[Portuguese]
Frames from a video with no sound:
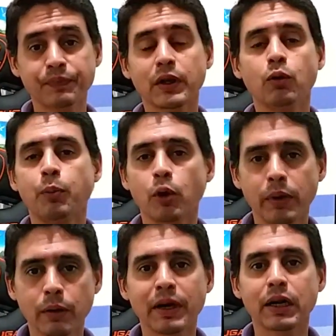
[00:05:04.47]
o
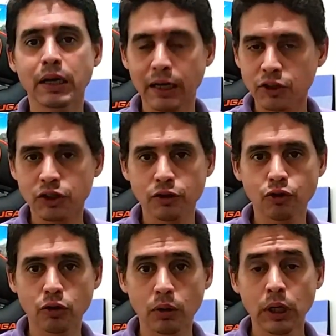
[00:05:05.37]
problema era na caixinha de
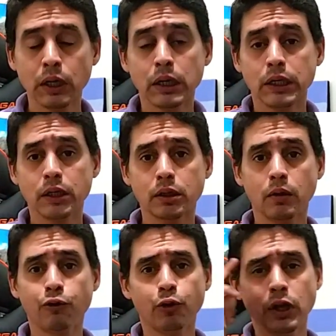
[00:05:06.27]
som. Então
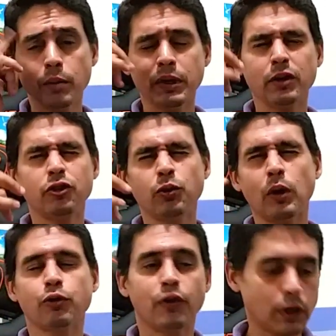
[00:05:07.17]
eu fui lembrei de um
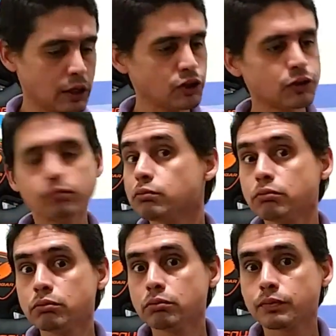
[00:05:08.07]
alto-falante.
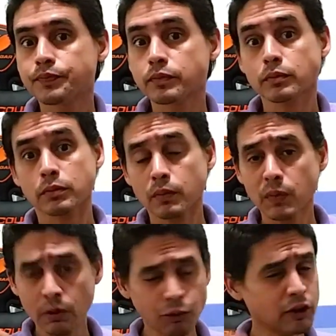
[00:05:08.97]

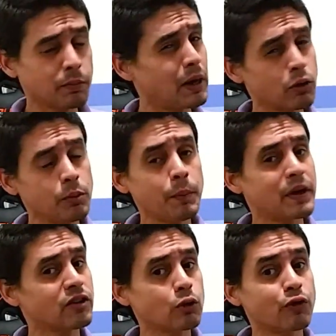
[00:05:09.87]
esse barulho me parece
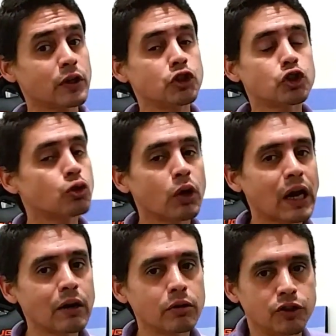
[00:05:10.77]
de alto-falante
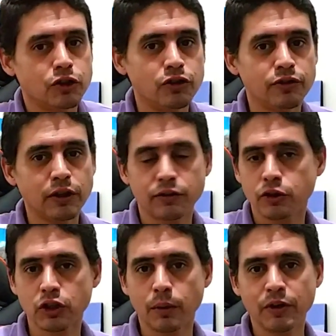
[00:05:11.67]
estourado, a gente dizia assim
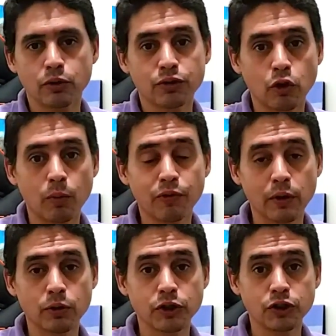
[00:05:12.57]
antigamente, não sei como
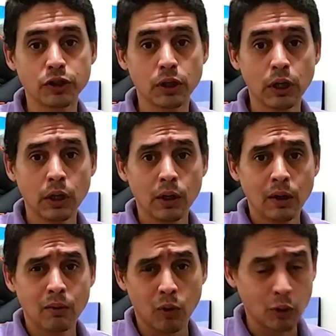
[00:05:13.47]
falou hoje em dia.
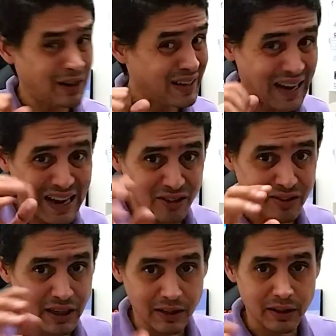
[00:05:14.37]
Quando ele
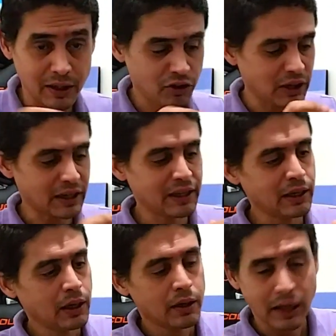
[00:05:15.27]
rasga, entende? Que
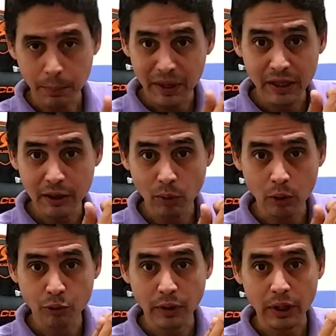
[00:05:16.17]
aqui na beirinha do
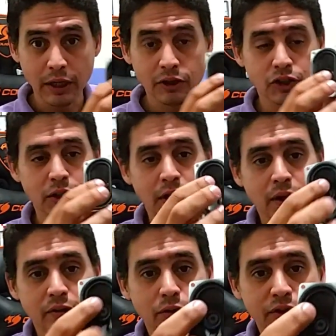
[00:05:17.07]
alto-falante
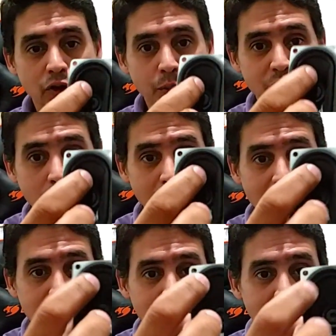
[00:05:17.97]
se vocês observarem,
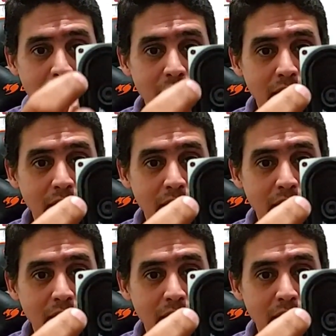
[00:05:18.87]
ele tem